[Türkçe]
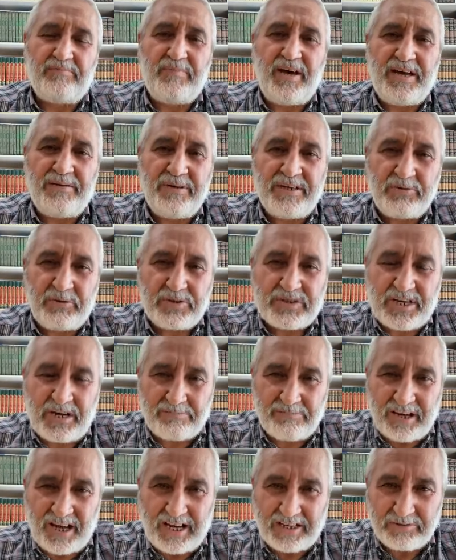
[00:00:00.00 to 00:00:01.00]
Mehmet
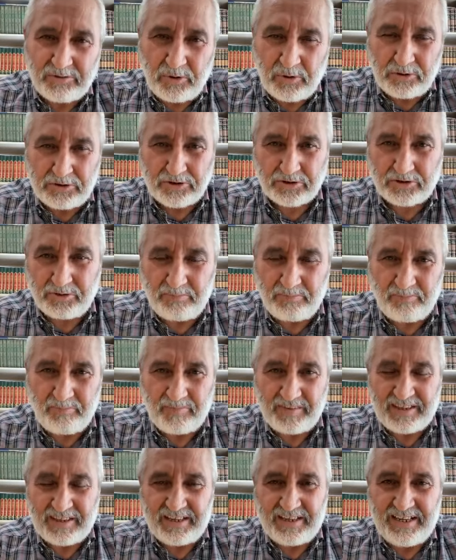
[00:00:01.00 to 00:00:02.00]
hocamla görüştüm.
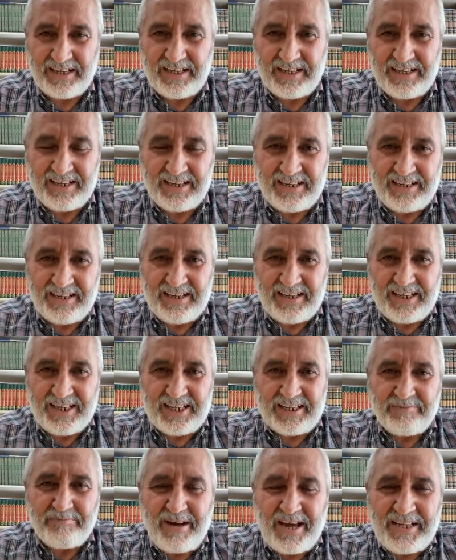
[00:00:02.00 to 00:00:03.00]

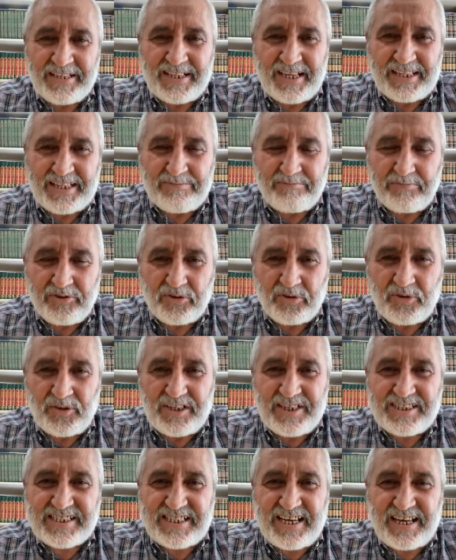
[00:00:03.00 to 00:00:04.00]
Ben dedim
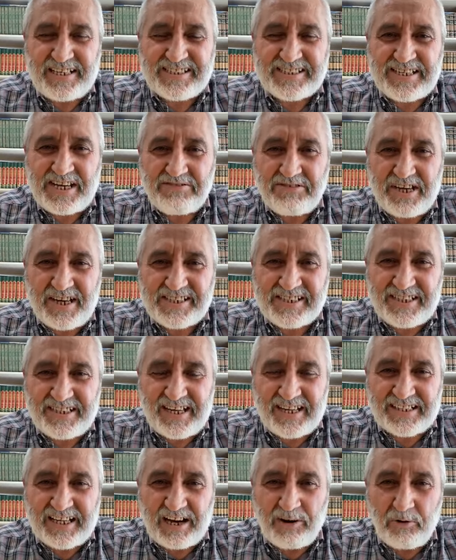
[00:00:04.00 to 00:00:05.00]
bunu lise
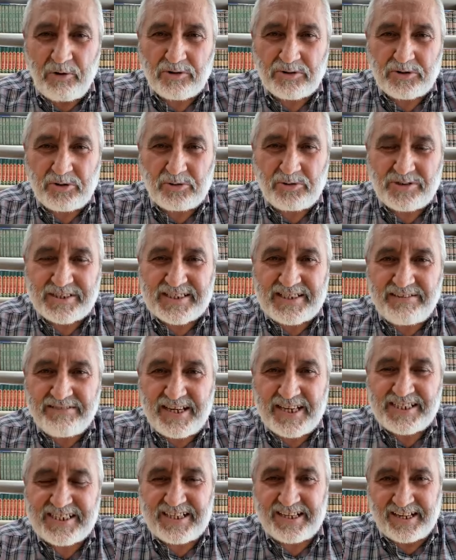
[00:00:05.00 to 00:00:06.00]
seviyesine de ortaokul
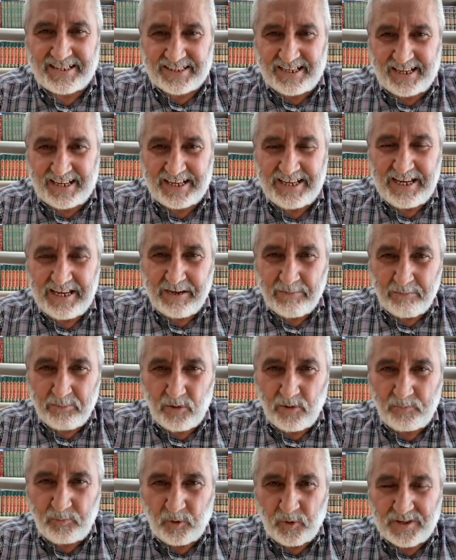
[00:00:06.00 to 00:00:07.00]
seviyesine de
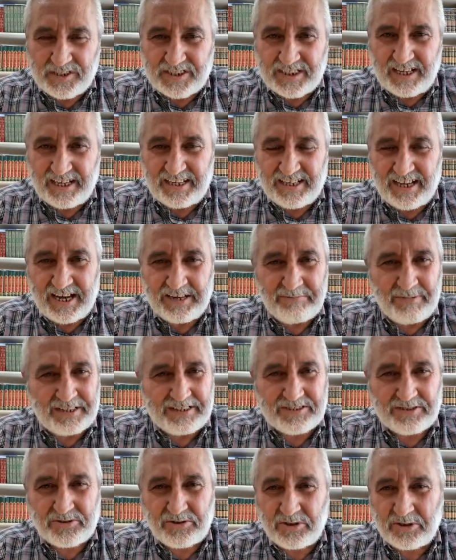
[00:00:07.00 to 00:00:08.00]
bu projeyi
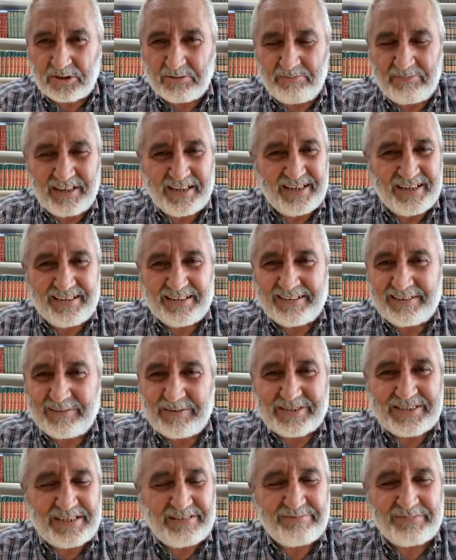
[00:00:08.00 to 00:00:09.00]
yaymak istiyorum.
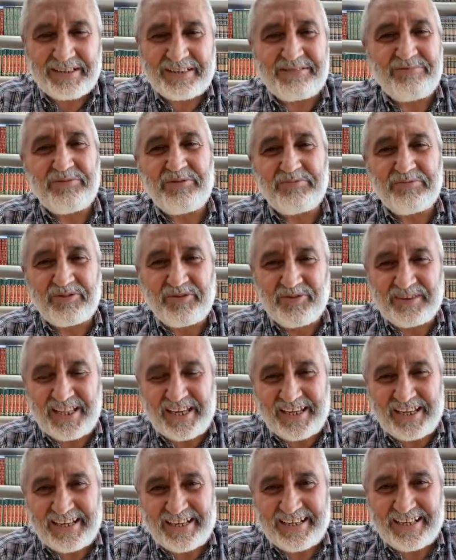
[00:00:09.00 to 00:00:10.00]
Hocam dedi mümkün
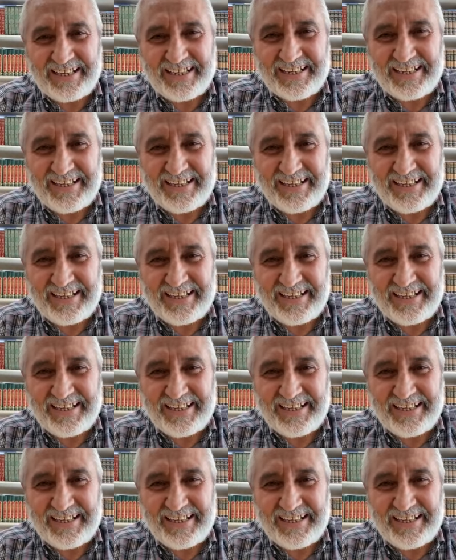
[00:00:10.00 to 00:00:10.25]
değil.